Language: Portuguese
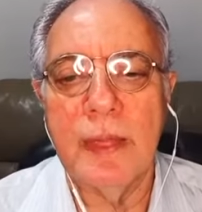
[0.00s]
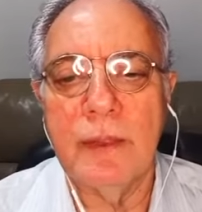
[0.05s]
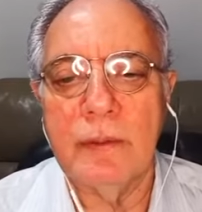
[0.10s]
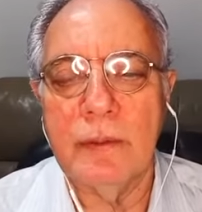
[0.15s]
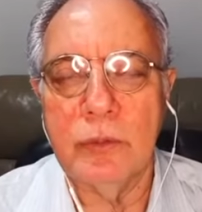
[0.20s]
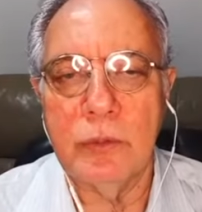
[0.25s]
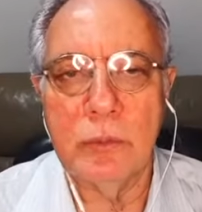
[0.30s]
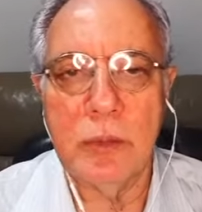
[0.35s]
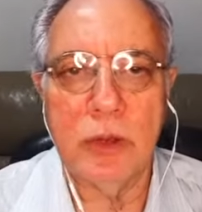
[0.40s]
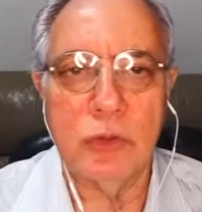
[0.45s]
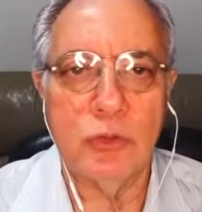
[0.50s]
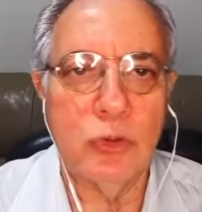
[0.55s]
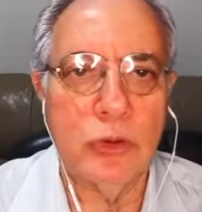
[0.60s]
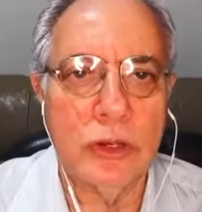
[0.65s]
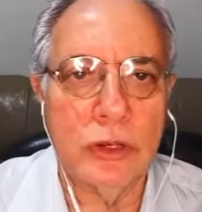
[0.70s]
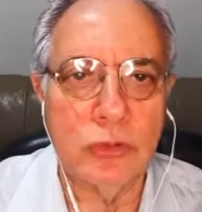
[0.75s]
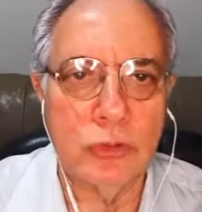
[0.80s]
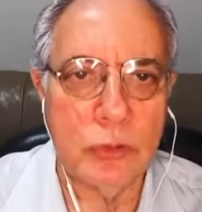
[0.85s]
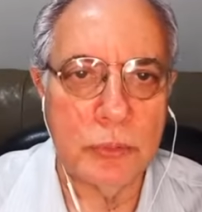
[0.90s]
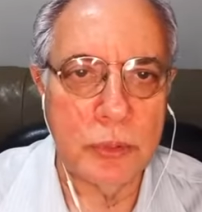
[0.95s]
numa
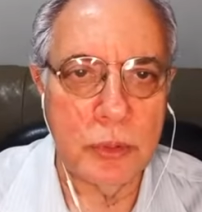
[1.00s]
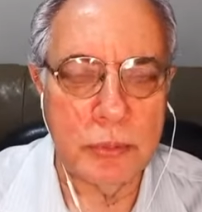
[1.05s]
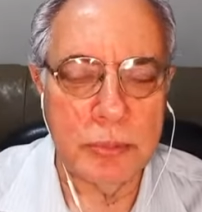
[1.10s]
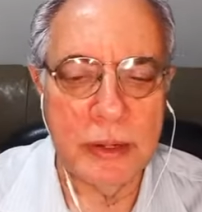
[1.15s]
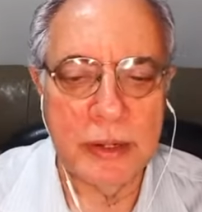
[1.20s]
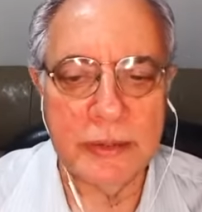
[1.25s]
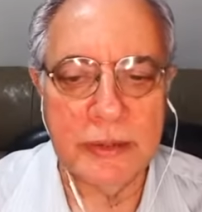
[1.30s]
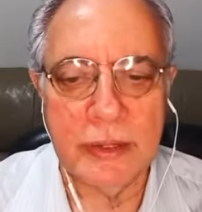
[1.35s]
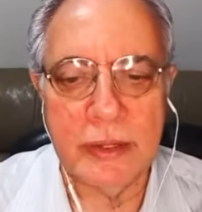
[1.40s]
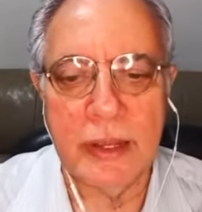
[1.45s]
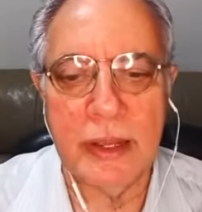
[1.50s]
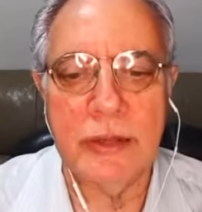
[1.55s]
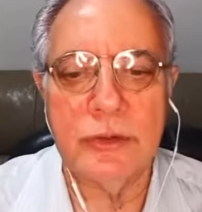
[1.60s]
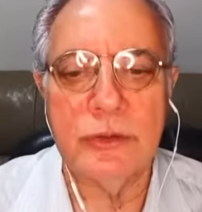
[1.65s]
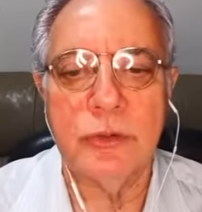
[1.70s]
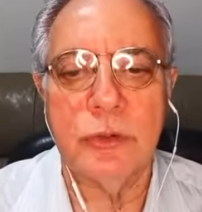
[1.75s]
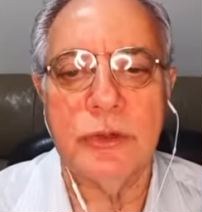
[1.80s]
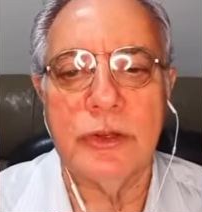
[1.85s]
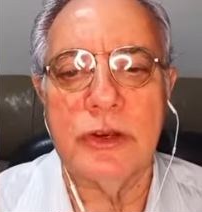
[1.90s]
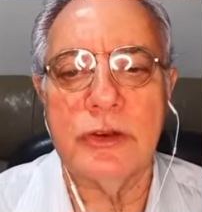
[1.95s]
zona suburbana lá de
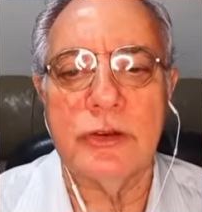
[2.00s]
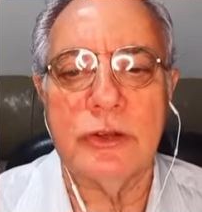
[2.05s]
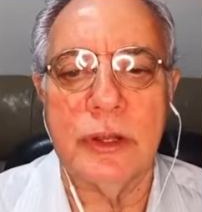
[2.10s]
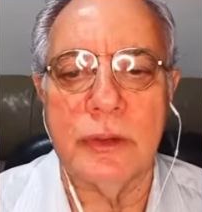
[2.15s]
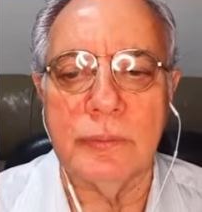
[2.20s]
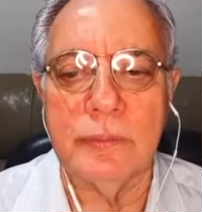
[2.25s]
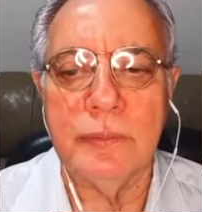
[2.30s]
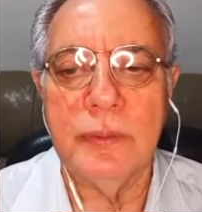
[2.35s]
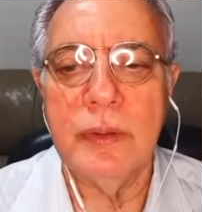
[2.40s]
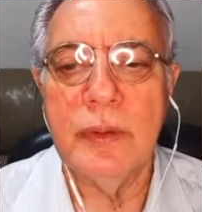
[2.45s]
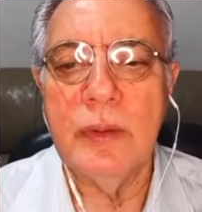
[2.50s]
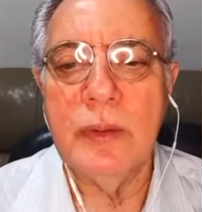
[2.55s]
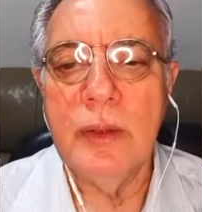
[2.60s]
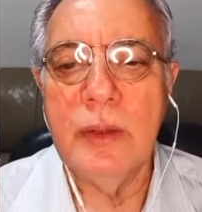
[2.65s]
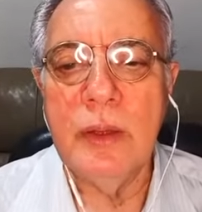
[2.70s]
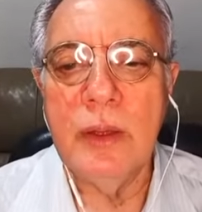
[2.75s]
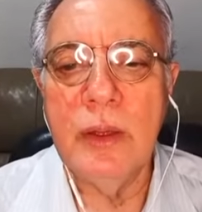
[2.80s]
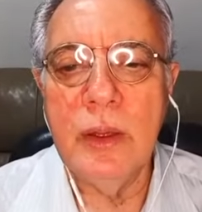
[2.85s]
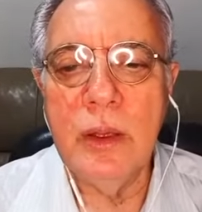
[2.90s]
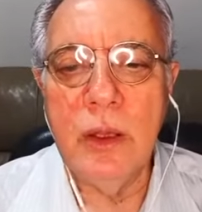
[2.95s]
onde eles estão.
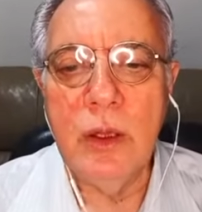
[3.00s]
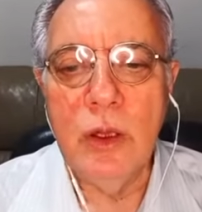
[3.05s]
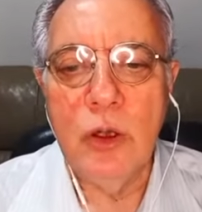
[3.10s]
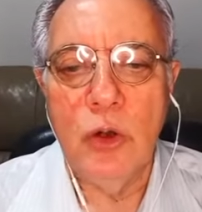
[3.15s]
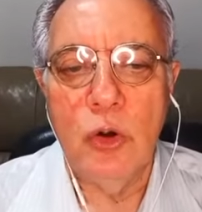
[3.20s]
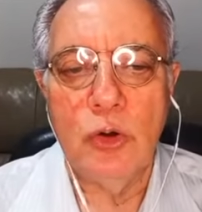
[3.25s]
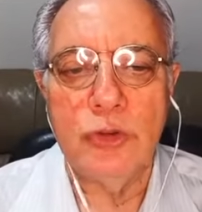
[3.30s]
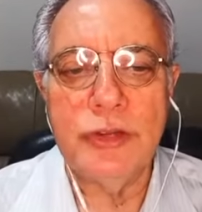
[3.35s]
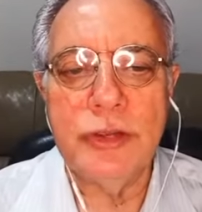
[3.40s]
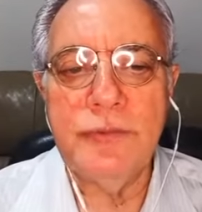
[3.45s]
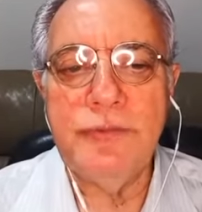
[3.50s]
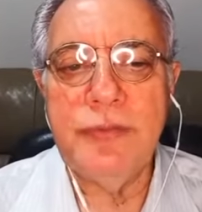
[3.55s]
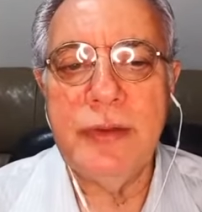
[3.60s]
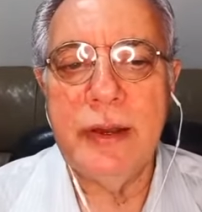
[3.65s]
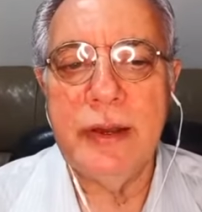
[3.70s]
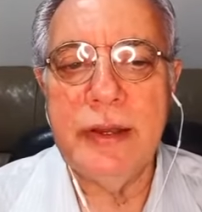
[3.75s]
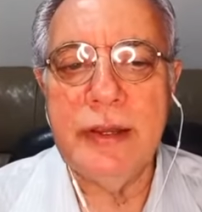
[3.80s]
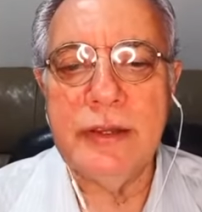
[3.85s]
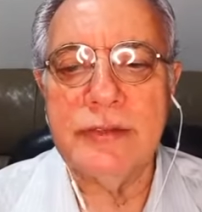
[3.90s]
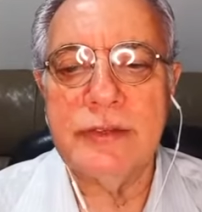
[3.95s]
Os
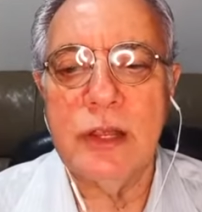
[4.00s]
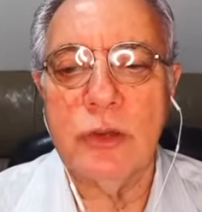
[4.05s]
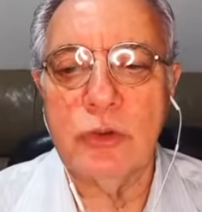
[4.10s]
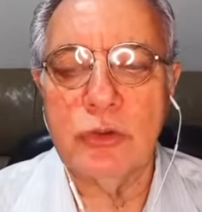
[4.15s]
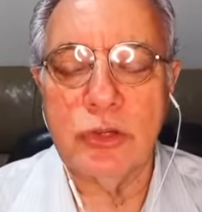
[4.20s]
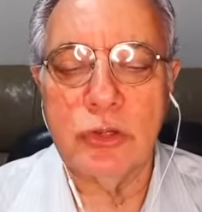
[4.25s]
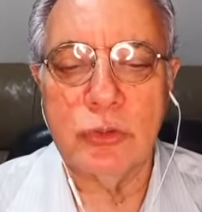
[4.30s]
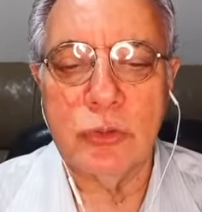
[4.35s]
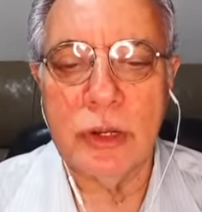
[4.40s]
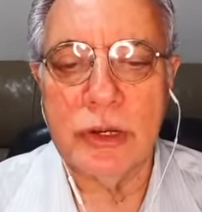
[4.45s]
infelizes, elucidou